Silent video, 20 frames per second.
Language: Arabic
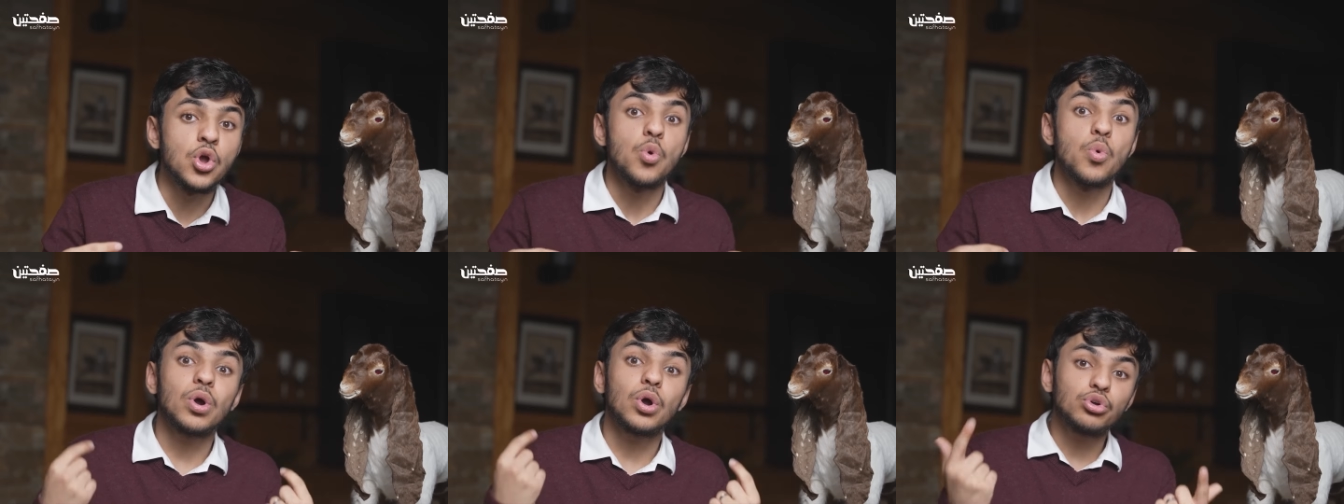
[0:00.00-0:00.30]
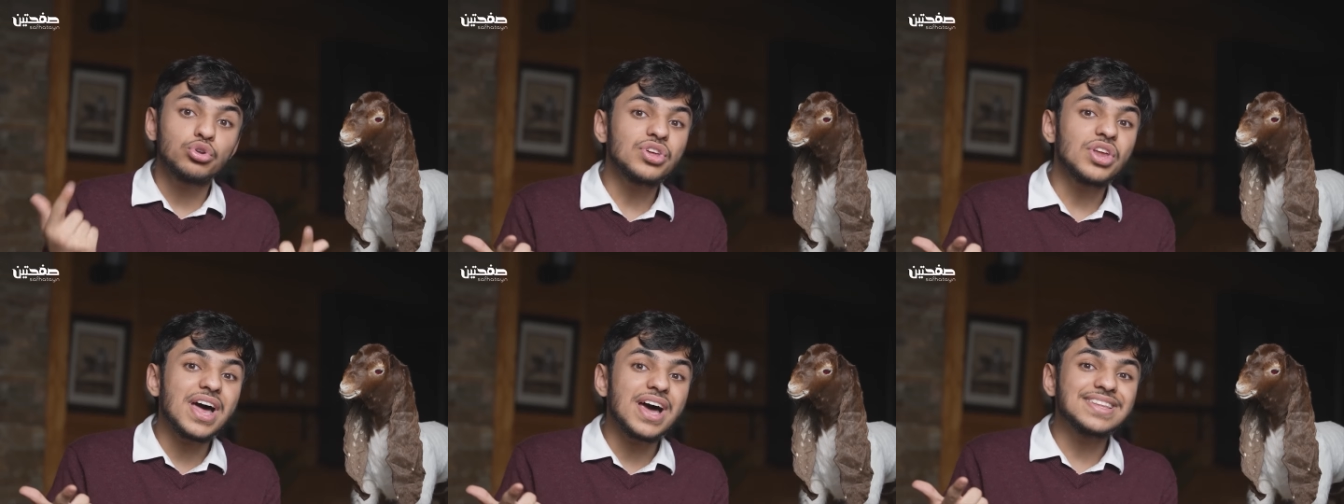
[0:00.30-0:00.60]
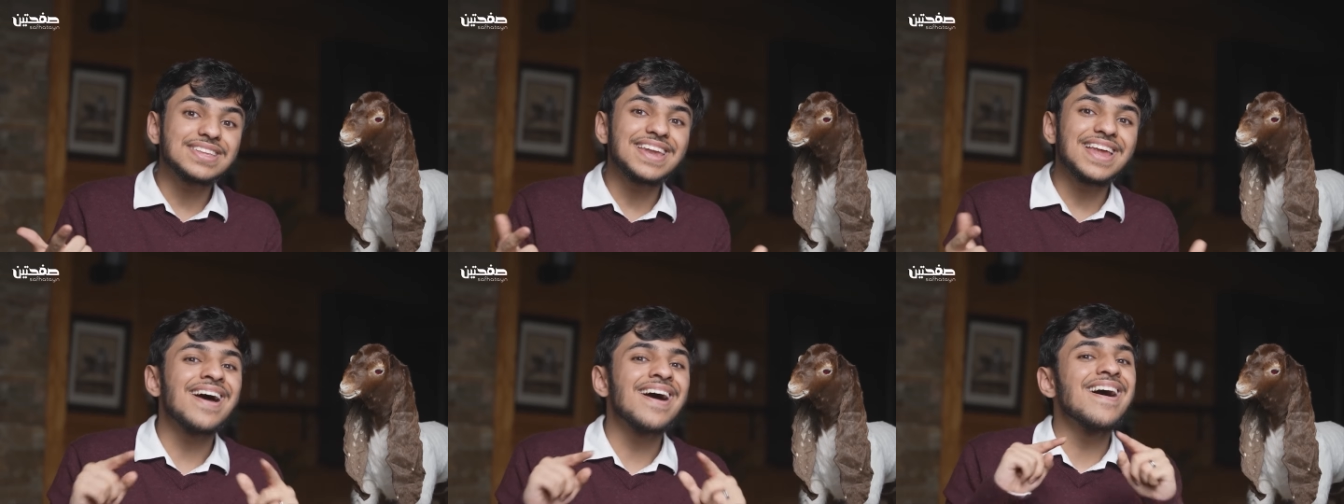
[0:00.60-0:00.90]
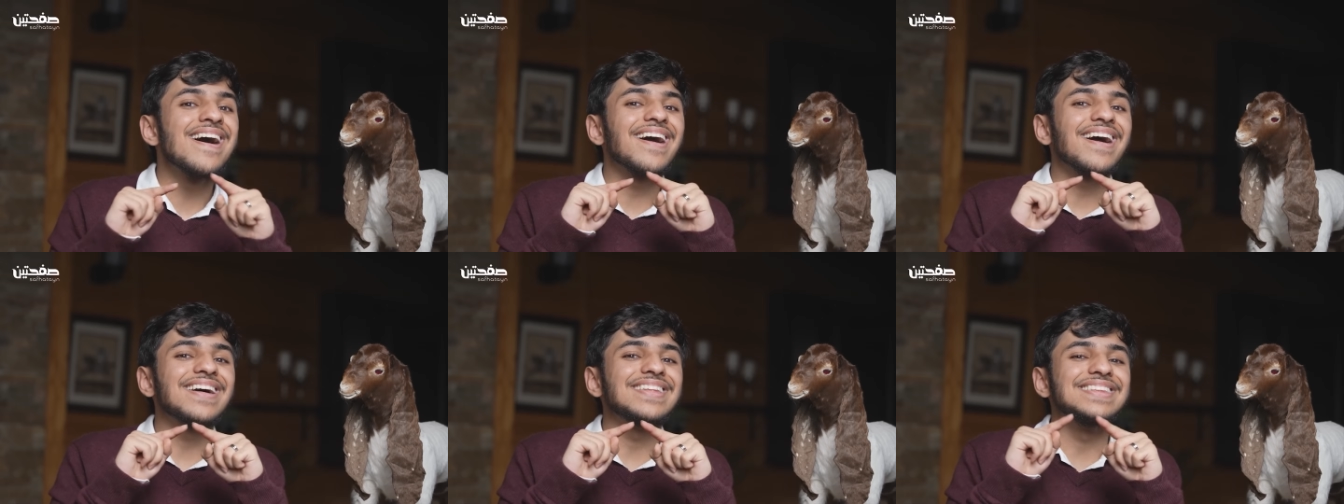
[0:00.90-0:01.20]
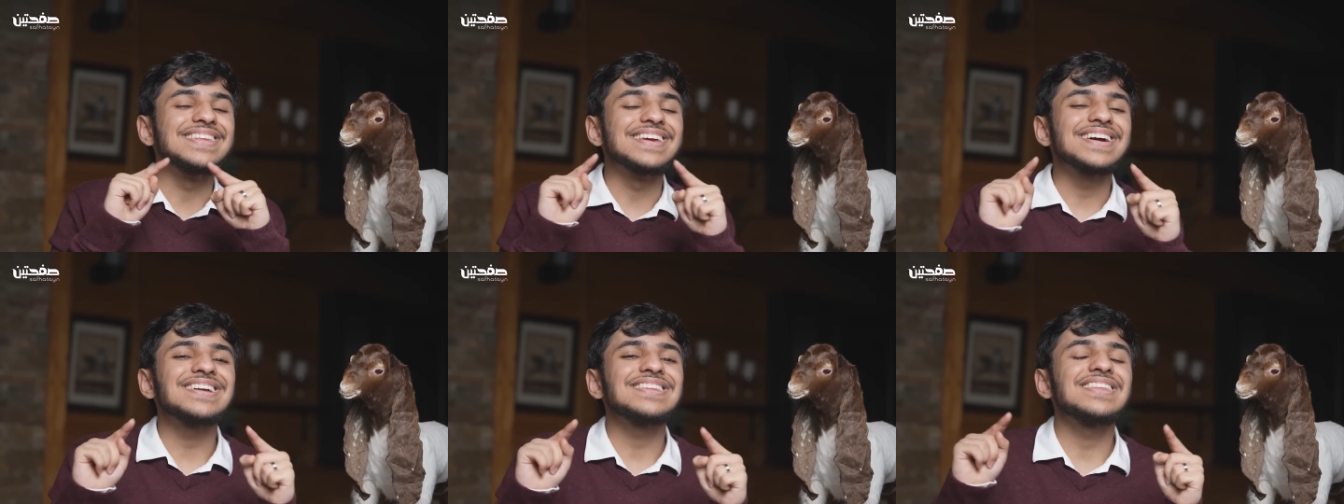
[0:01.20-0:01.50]
وقدراتنا
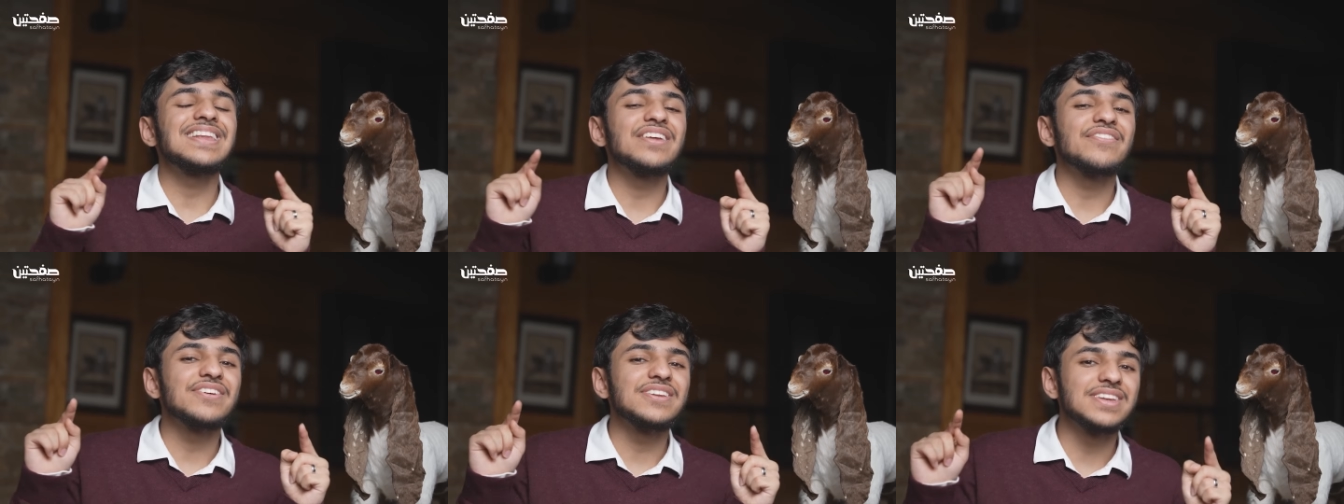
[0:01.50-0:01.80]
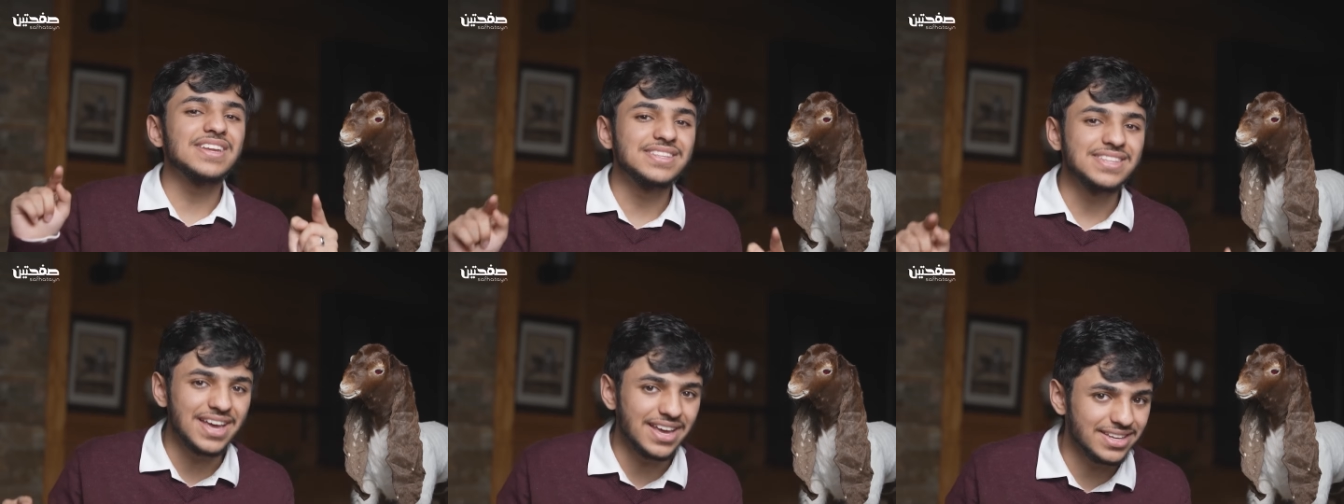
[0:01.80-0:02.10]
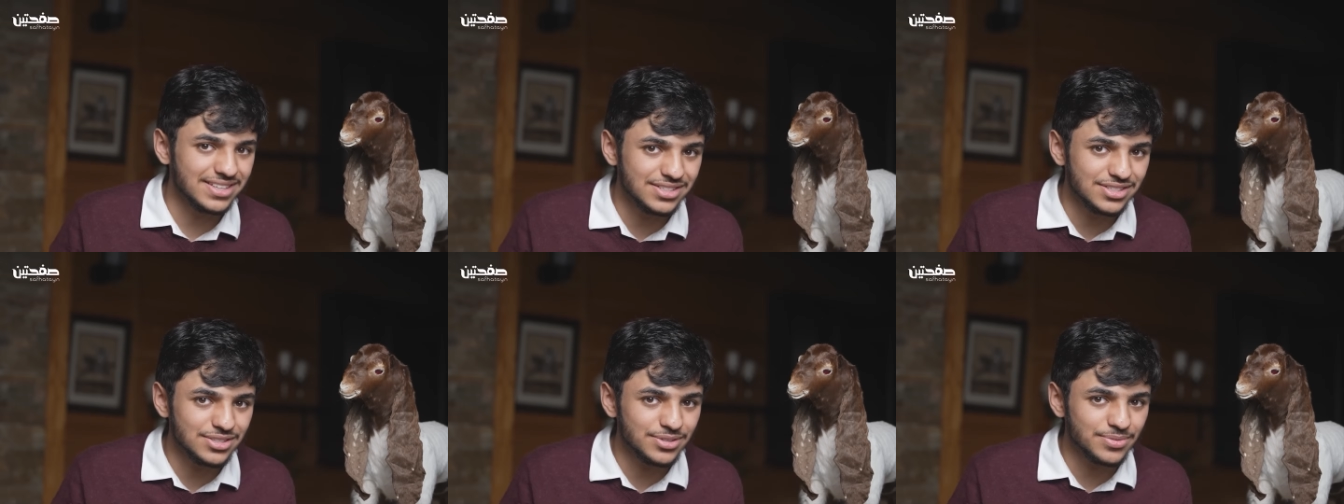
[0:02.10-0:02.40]
قد يختلف النتائج